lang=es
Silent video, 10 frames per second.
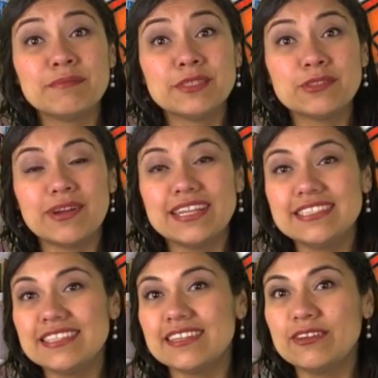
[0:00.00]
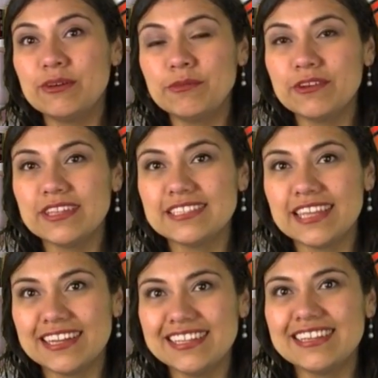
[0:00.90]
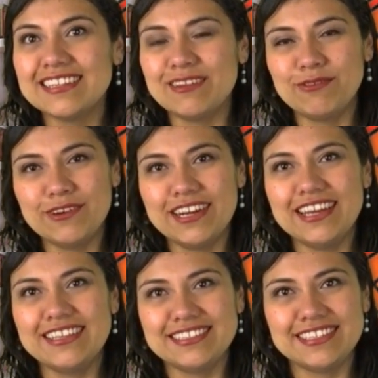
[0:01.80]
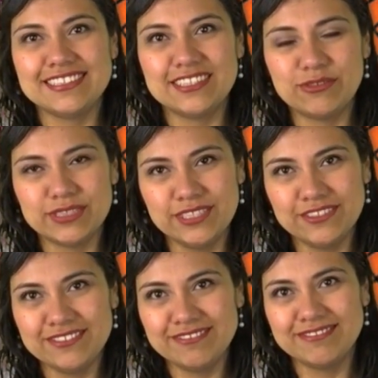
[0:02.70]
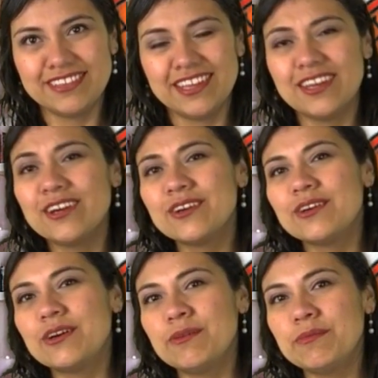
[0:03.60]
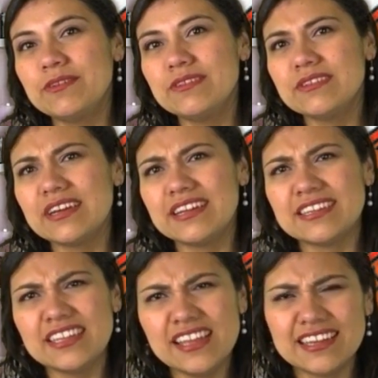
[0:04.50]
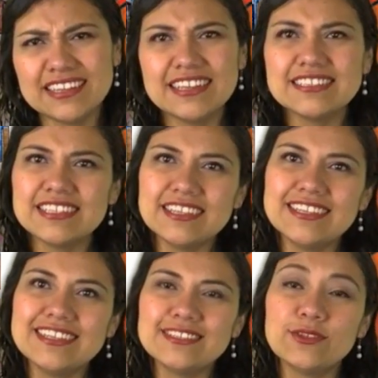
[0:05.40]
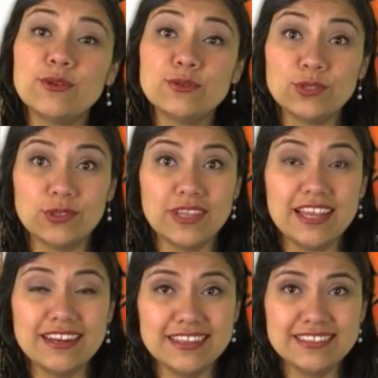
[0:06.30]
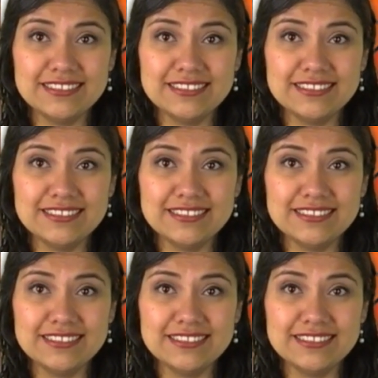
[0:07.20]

Visualicen cómo desearían que fuera esta situación, cómo querrían que se solucionara.